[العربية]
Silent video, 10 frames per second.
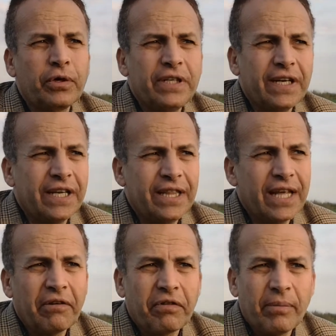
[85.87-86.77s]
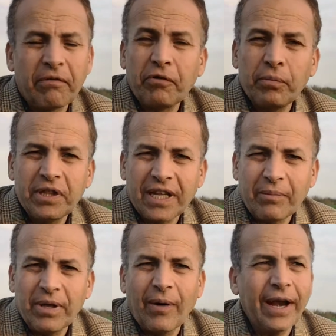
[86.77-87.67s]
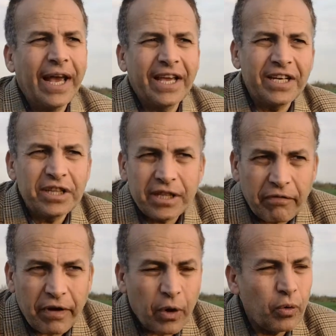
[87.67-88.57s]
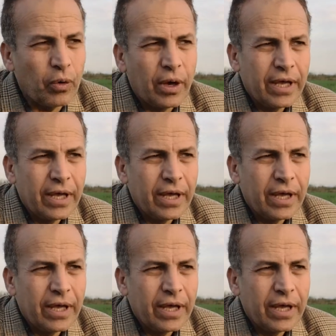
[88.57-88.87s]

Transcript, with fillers: كتير جدا في مفهوم التربية ولكن اتفقوا